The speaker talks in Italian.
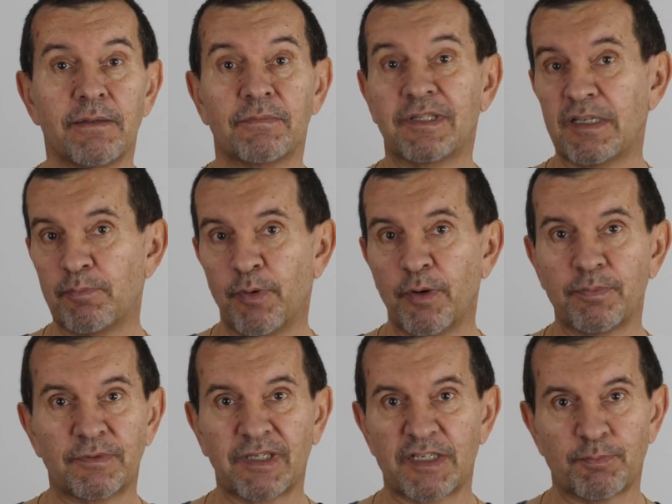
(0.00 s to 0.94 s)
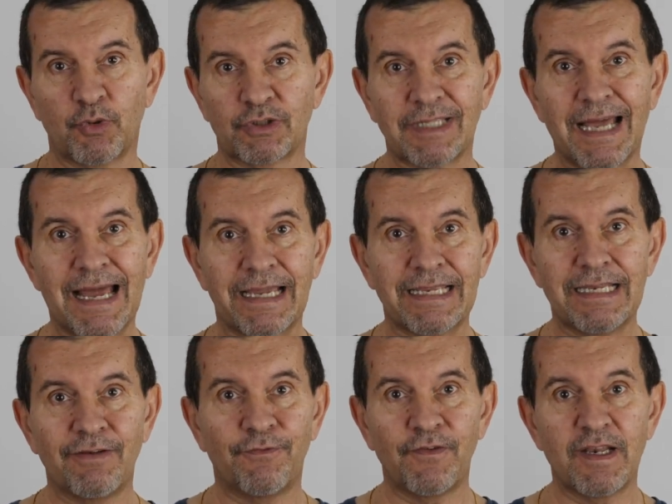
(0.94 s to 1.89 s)
tipo trasportare il
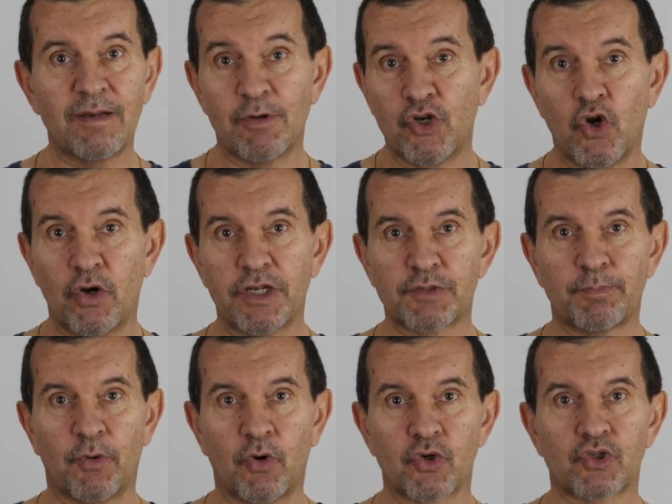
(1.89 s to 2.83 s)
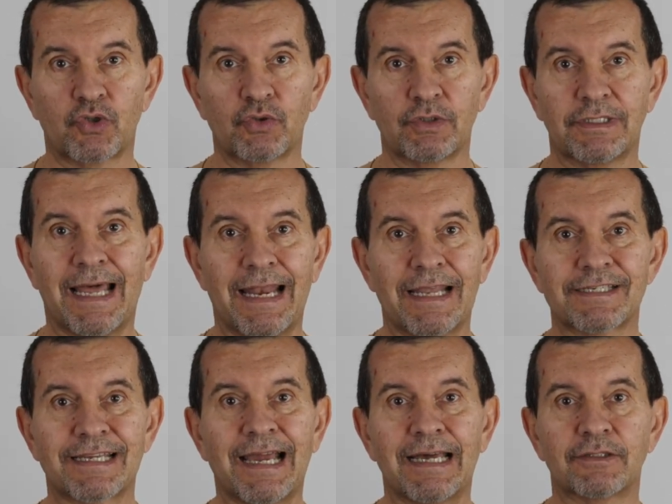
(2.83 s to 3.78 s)
film non esposto dalla
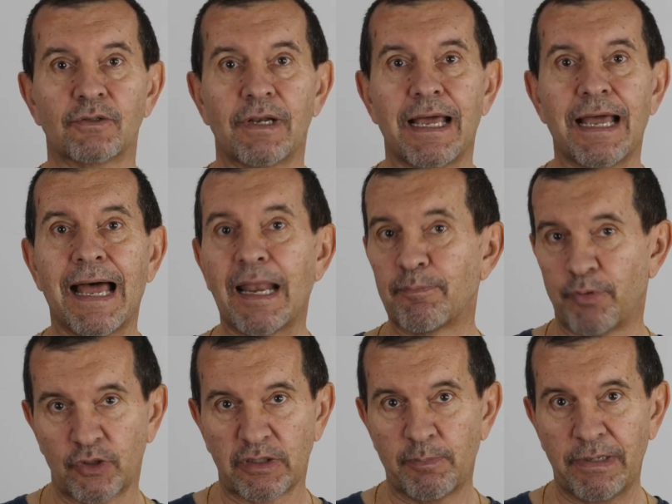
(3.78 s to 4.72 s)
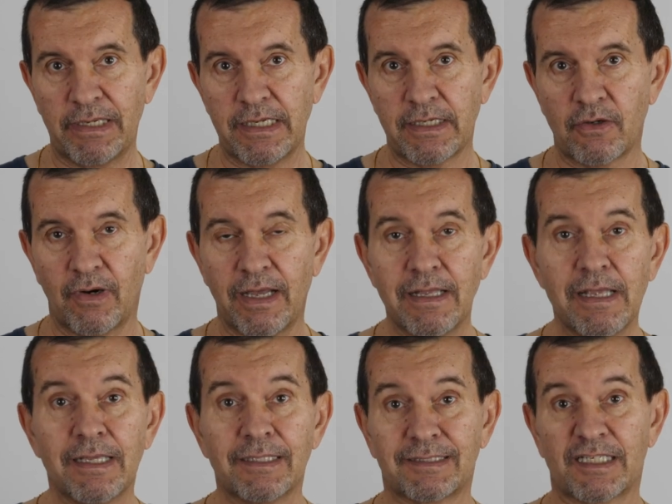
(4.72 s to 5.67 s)
scatola al portapellicola,
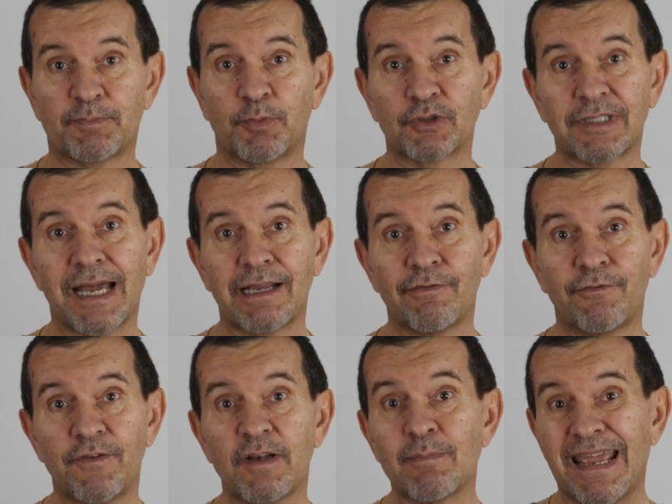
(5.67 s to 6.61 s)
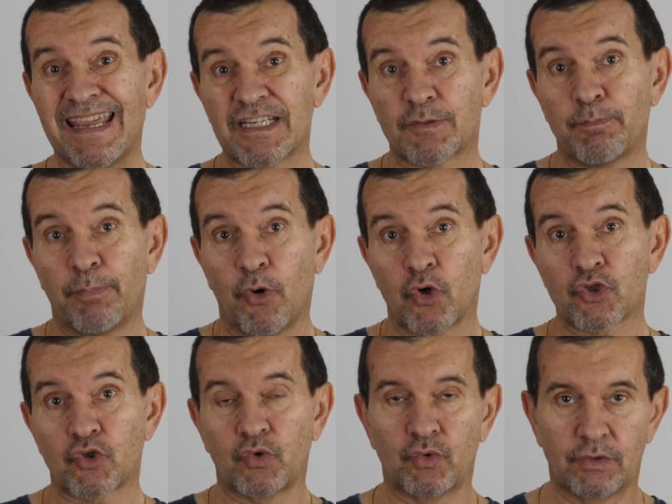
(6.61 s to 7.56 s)
trasportare il film
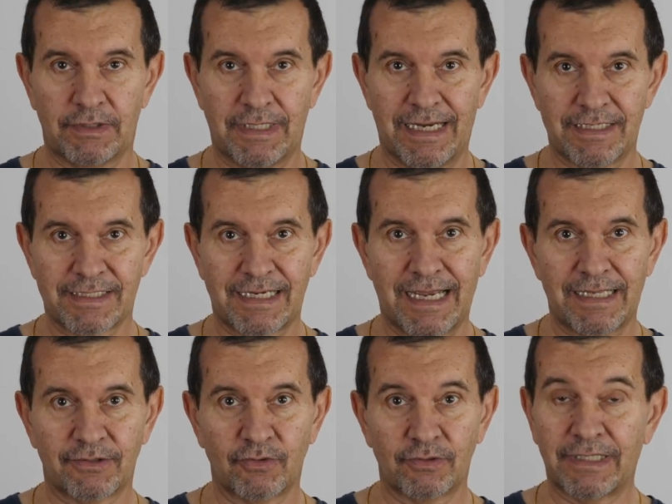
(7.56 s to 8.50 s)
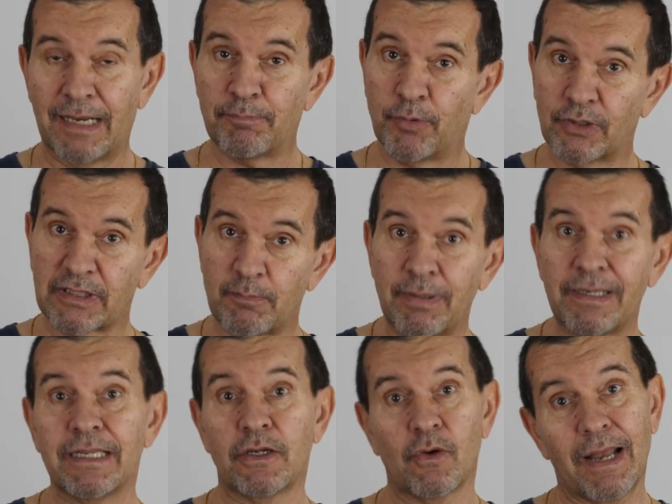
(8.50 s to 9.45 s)
esposto scato, dal
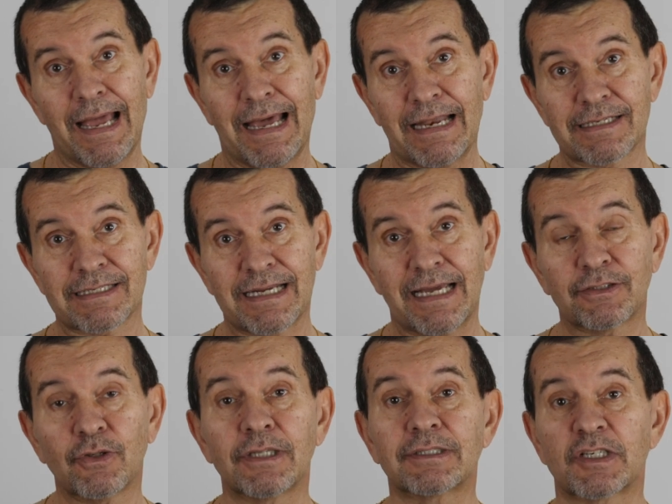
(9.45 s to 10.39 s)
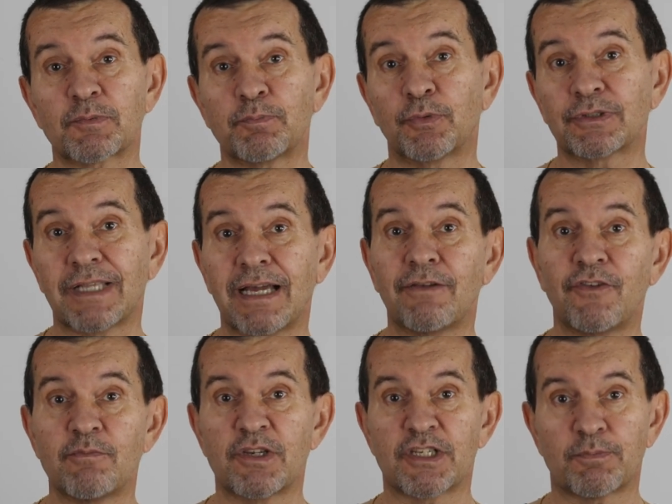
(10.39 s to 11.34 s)
portapellicola alla scatola, trasportare il
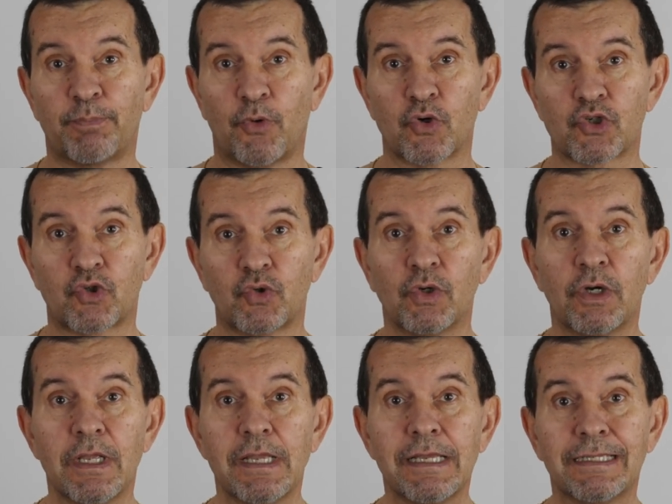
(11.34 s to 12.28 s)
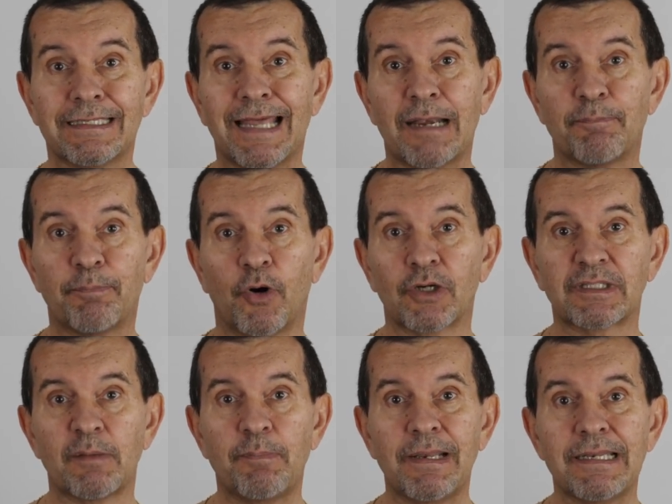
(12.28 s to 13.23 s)
film esposto dal
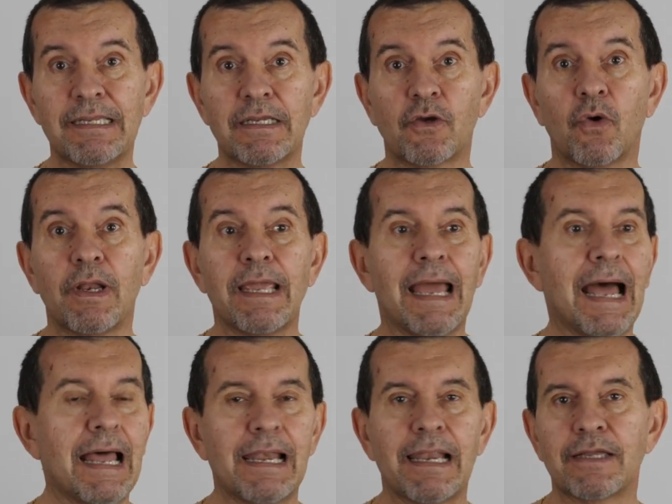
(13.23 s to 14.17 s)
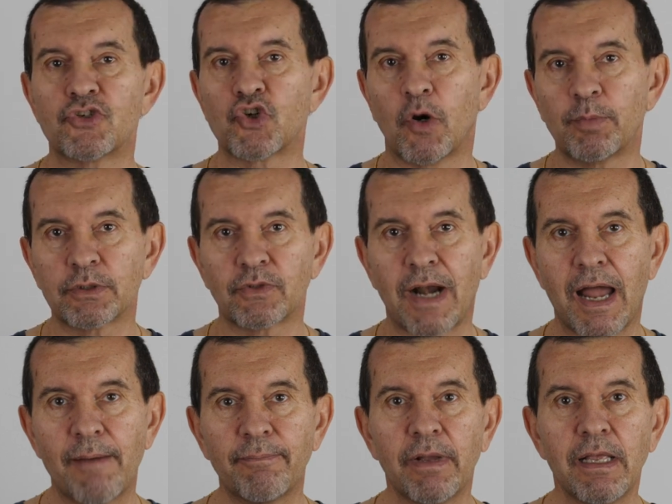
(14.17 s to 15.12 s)
portapellicole alla
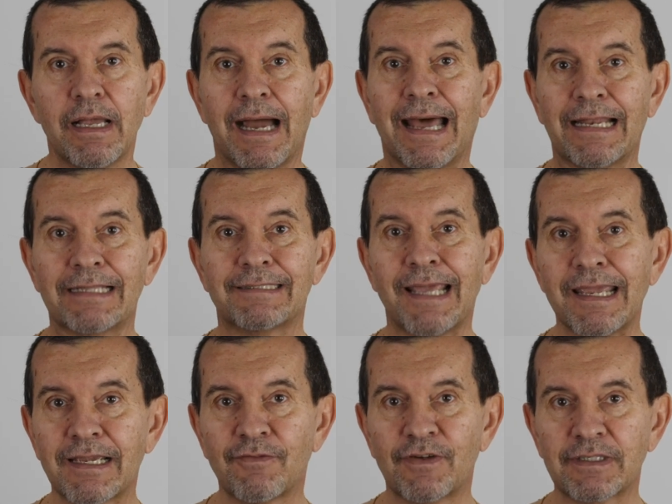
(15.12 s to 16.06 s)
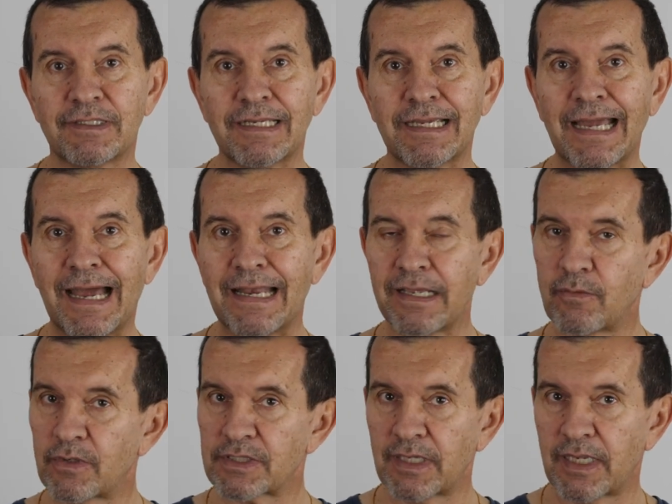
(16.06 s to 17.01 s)
jobodrum, alla tank verticale,
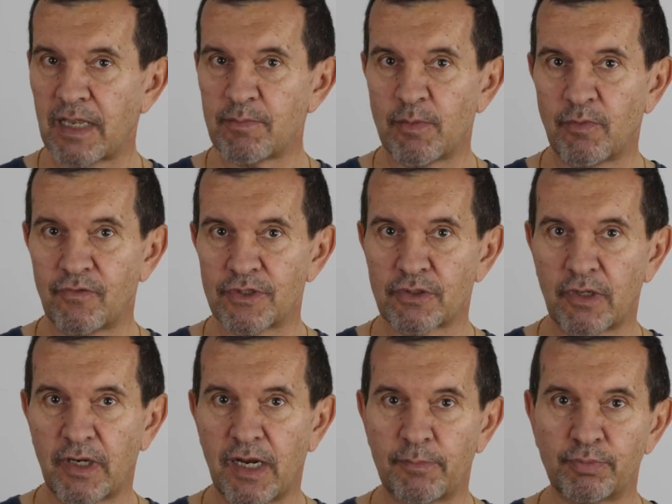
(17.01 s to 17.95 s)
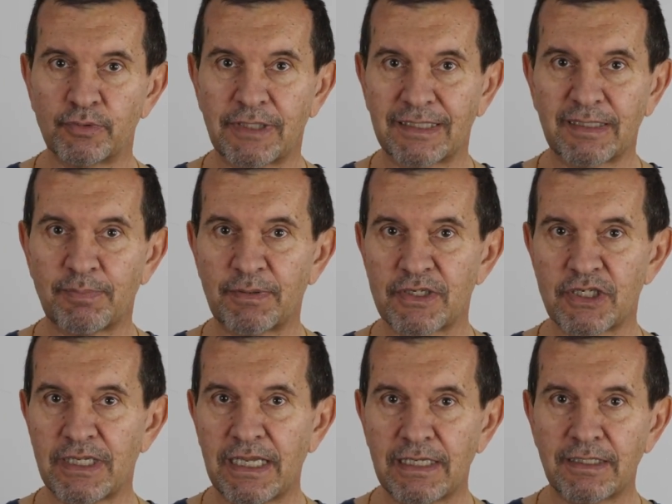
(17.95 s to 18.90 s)
queste che abbiamo visto nella puntata
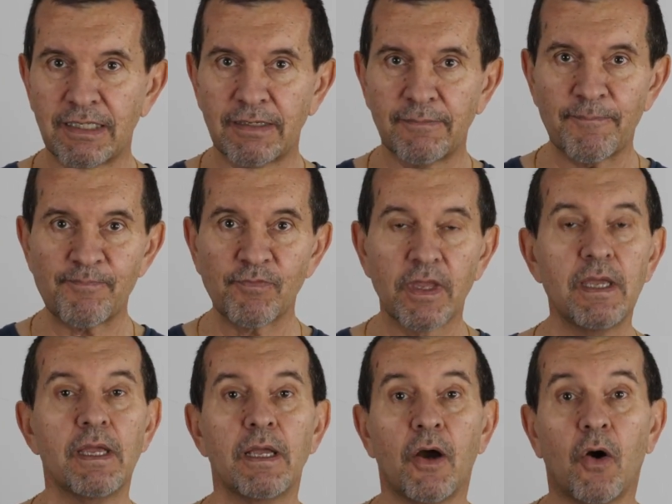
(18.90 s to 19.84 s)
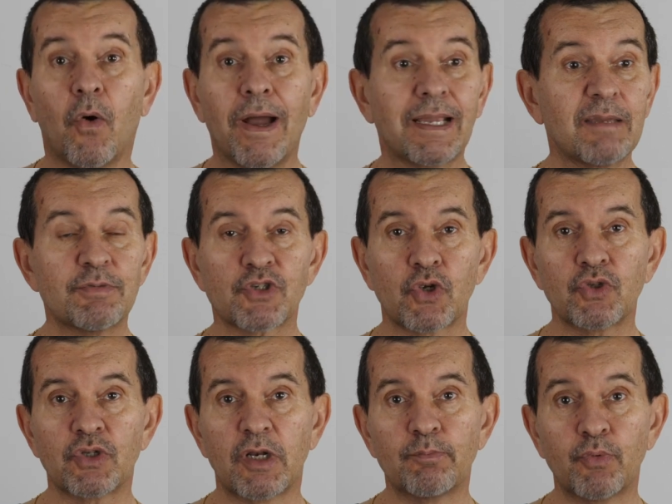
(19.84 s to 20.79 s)
precedente, ho anche bisogno
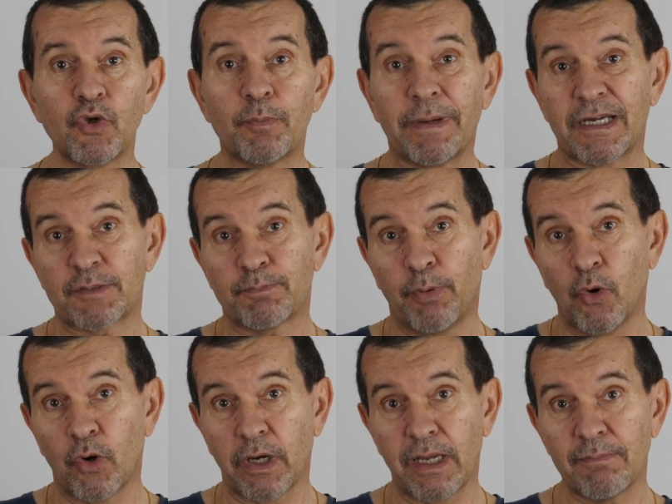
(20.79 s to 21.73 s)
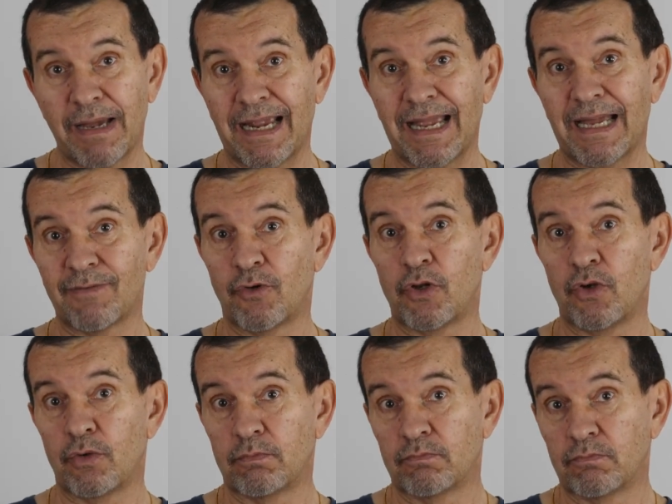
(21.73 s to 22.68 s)
del buio per esporre, magari
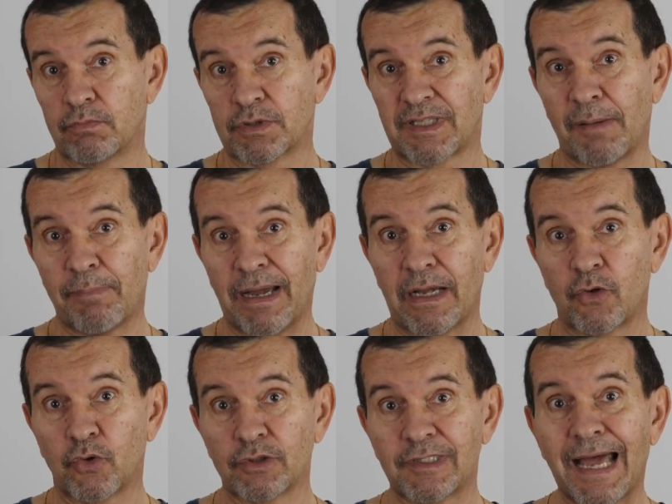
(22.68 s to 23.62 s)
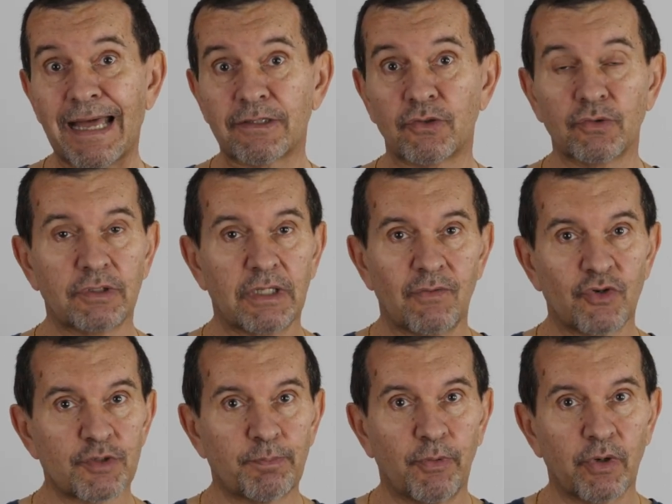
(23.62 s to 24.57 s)
voglio stampare a contatto, devo
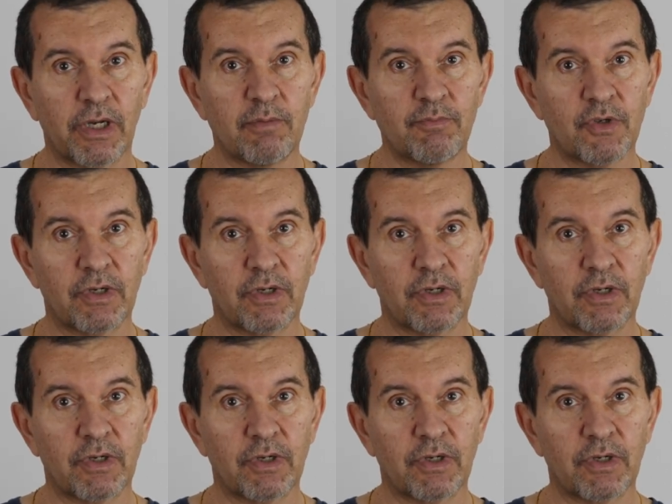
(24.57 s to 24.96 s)
esporre il mio